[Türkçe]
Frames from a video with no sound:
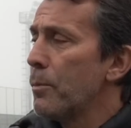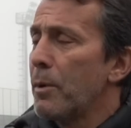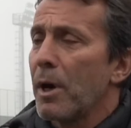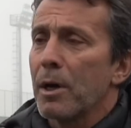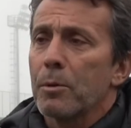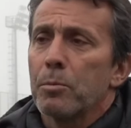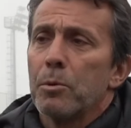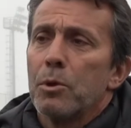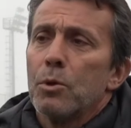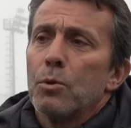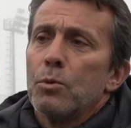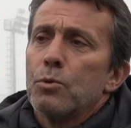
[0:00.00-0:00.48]

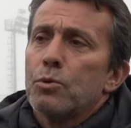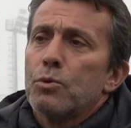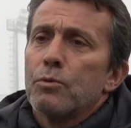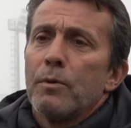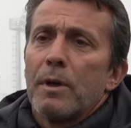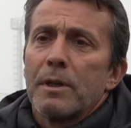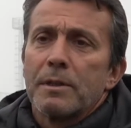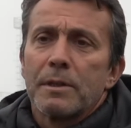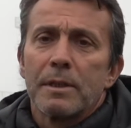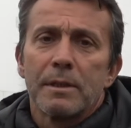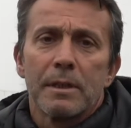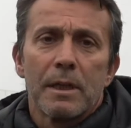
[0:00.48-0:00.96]
bakmayan oyuncu
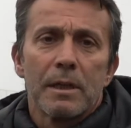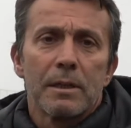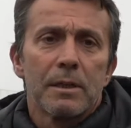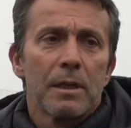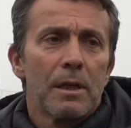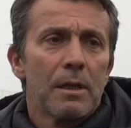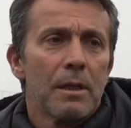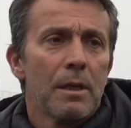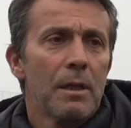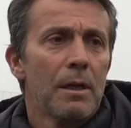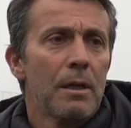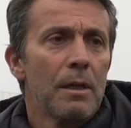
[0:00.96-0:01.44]
varsa
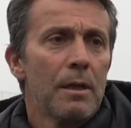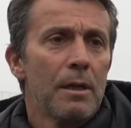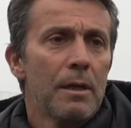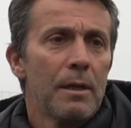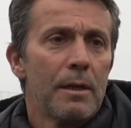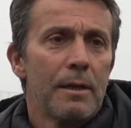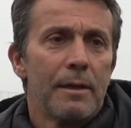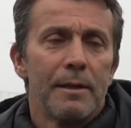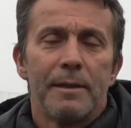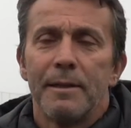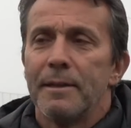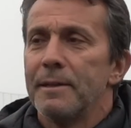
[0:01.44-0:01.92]
zaten
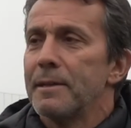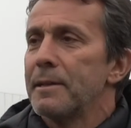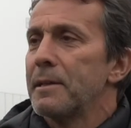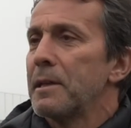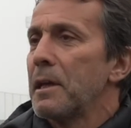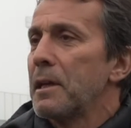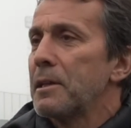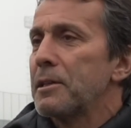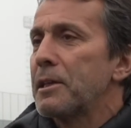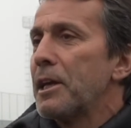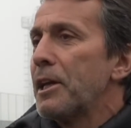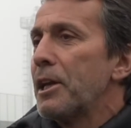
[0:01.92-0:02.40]
e,
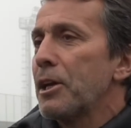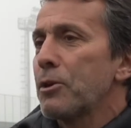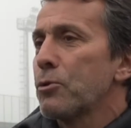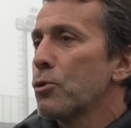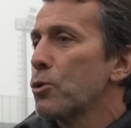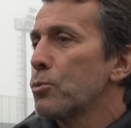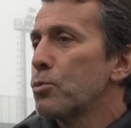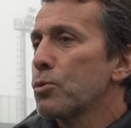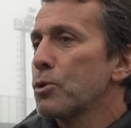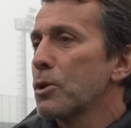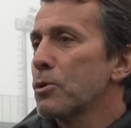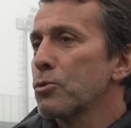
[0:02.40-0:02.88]
gerek
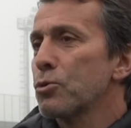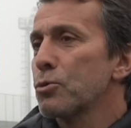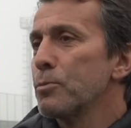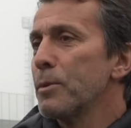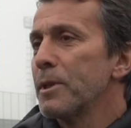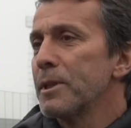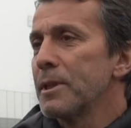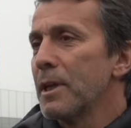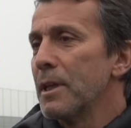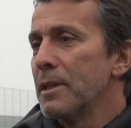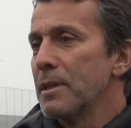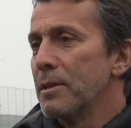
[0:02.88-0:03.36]
yok. Burada
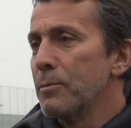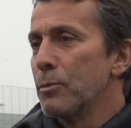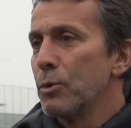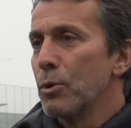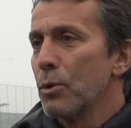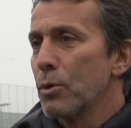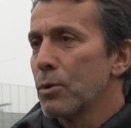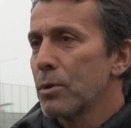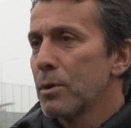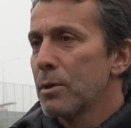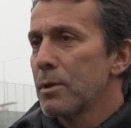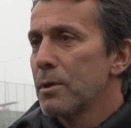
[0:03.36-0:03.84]
durmanın anlamı
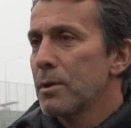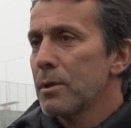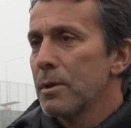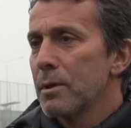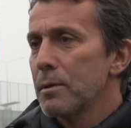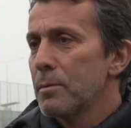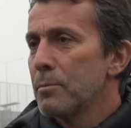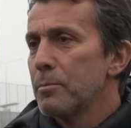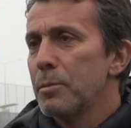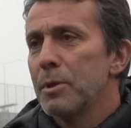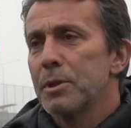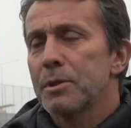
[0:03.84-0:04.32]
yok.
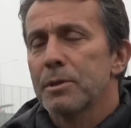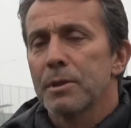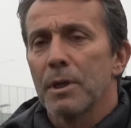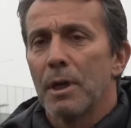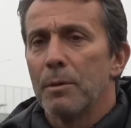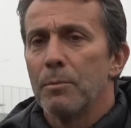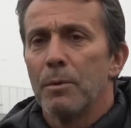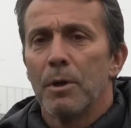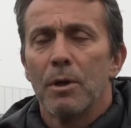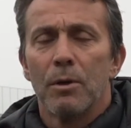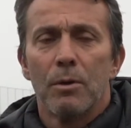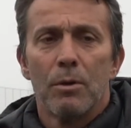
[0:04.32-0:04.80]
Biz
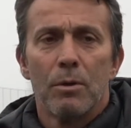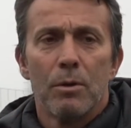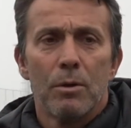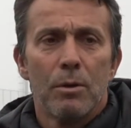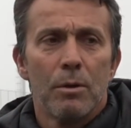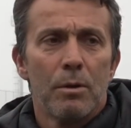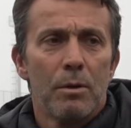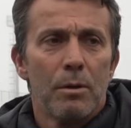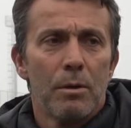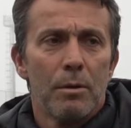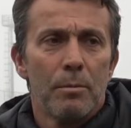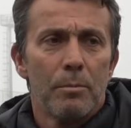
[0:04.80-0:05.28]
ama
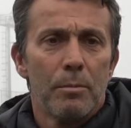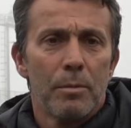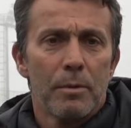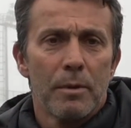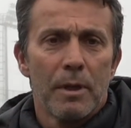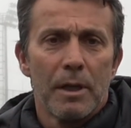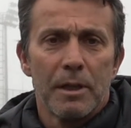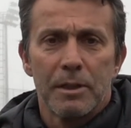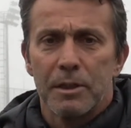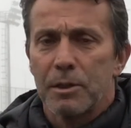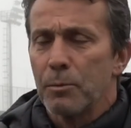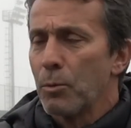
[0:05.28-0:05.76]

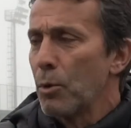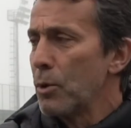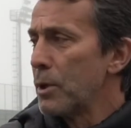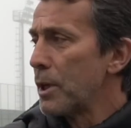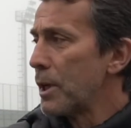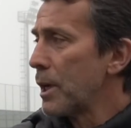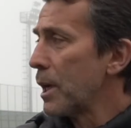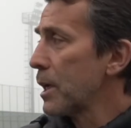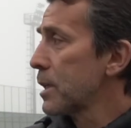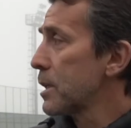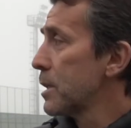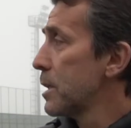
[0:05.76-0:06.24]
e, ekip
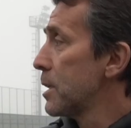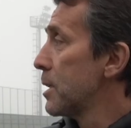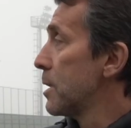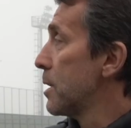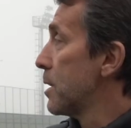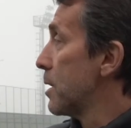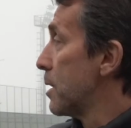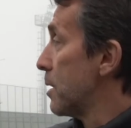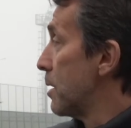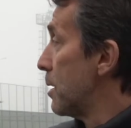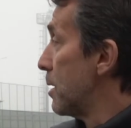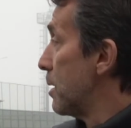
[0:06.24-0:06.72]
olarak
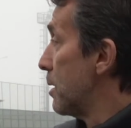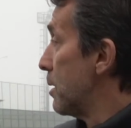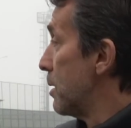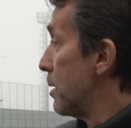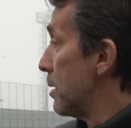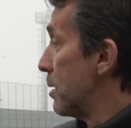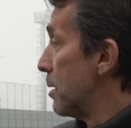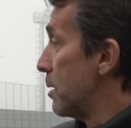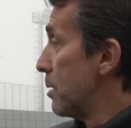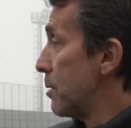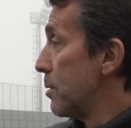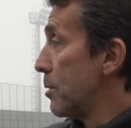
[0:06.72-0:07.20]
e,
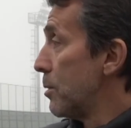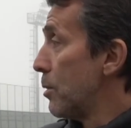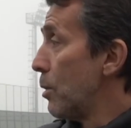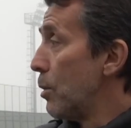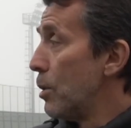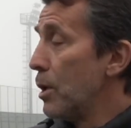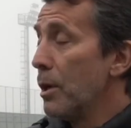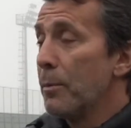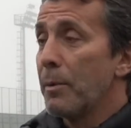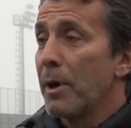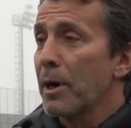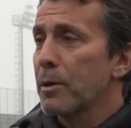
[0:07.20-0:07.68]

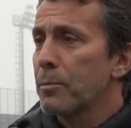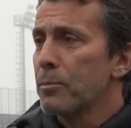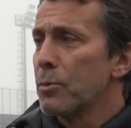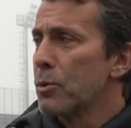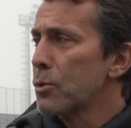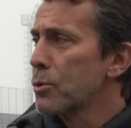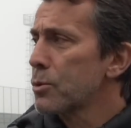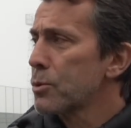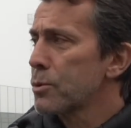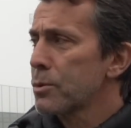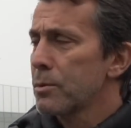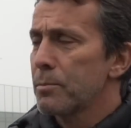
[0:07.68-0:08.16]
öyle
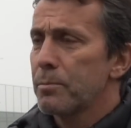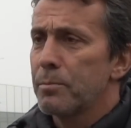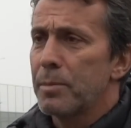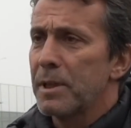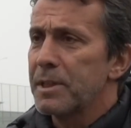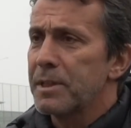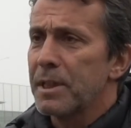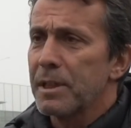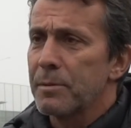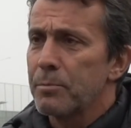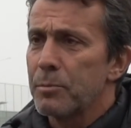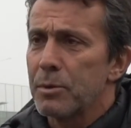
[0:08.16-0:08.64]
bakmıyoruz.
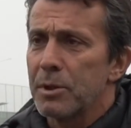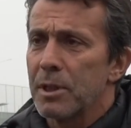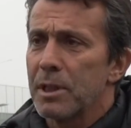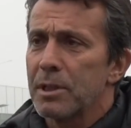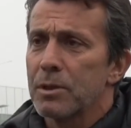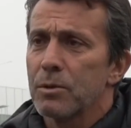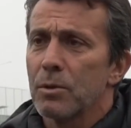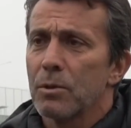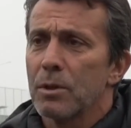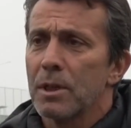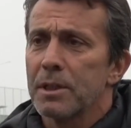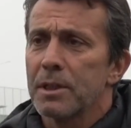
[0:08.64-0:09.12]
Pes
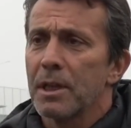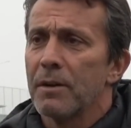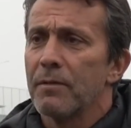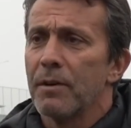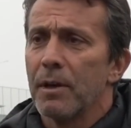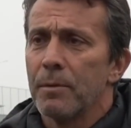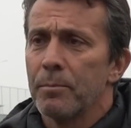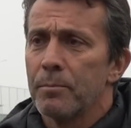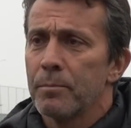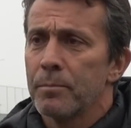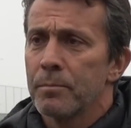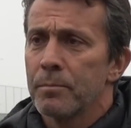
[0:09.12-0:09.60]
etmeyeceğiz. Yola devam.